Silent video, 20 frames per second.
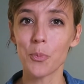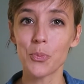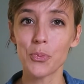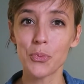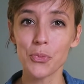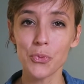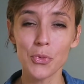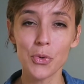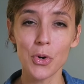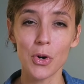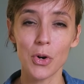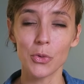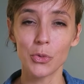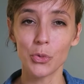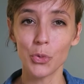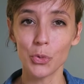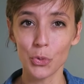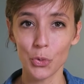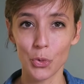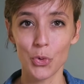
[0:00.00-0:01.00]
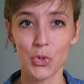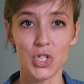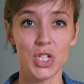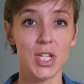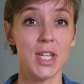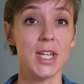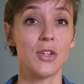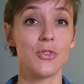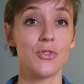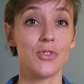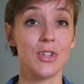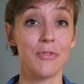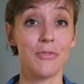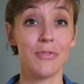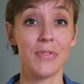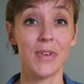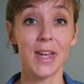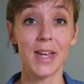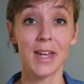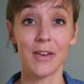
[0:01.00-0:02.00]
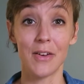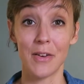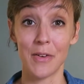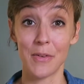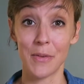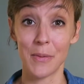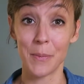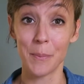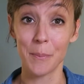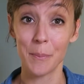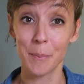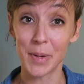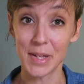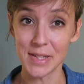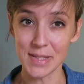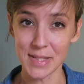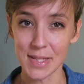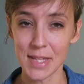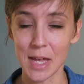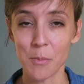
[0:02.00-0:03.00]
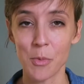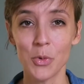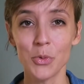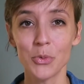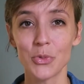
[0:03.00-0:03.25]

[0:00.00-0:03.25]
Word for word: pour t'auto-coacher que j'ai fait euh, précédemment.